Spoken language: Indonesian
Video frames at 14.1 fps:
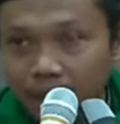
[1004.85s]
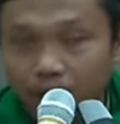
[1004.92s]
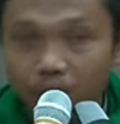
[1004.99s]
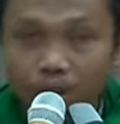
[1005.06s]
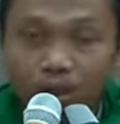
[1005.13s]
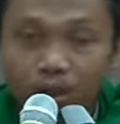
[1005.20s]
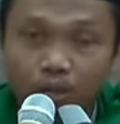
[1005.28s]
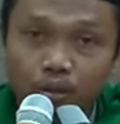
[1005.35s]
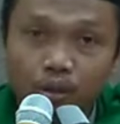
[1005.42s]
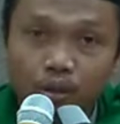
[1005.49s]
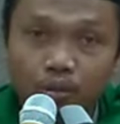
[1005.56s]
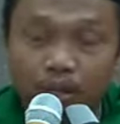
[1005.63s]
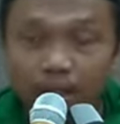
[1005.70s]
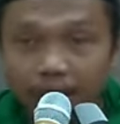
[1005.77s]

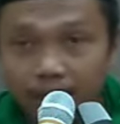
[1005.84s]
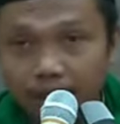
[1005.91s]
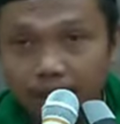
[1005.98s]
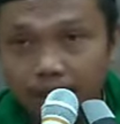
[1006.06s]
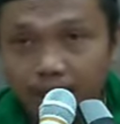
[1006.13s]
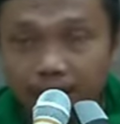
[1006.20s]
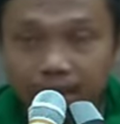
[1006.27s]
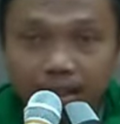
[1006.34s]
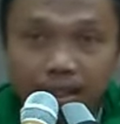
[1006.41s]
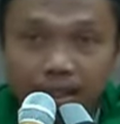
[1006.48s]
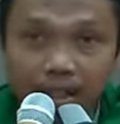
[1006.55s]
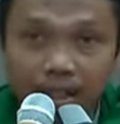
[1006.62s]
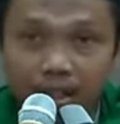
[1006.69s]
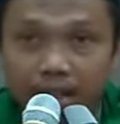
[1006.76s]
walaupun binatang nanti di
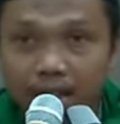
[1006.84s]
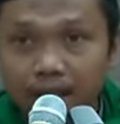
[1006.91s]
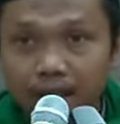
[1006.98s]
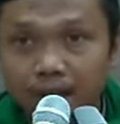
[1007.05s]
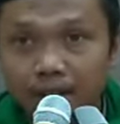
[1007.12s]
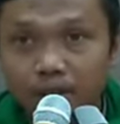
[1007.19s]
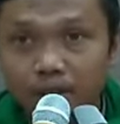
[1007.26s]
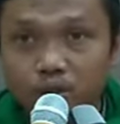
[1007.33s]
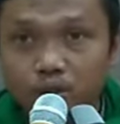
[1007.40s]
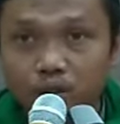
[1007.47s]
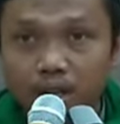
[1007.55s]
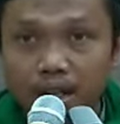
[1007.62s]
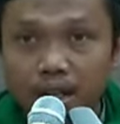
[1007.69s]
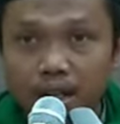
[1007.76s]
akhirat
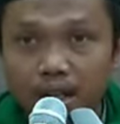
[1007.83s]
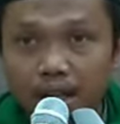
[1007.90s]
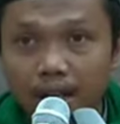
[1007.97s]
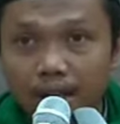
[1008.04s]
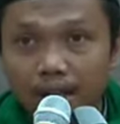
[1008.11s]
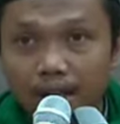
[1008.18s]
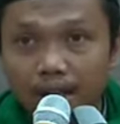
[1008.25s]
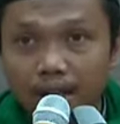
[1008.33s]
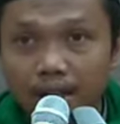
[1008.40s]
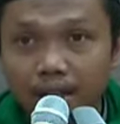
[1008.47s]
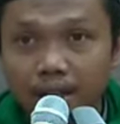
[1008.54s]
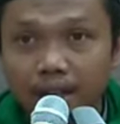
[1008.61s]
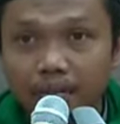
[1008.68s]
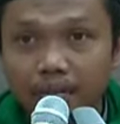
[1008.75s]
juga akan
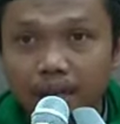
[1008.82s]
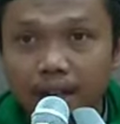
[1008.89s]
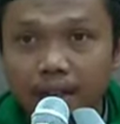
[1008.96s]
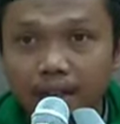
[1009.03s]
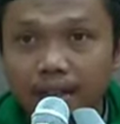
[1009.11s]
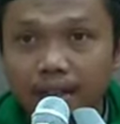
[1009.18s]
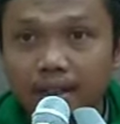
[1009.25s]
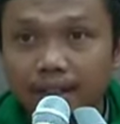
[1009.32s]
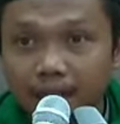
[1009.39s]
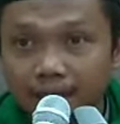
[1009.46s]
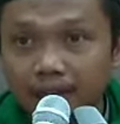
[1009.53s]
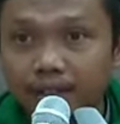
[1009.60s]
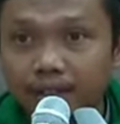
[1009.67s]
dibangkitkan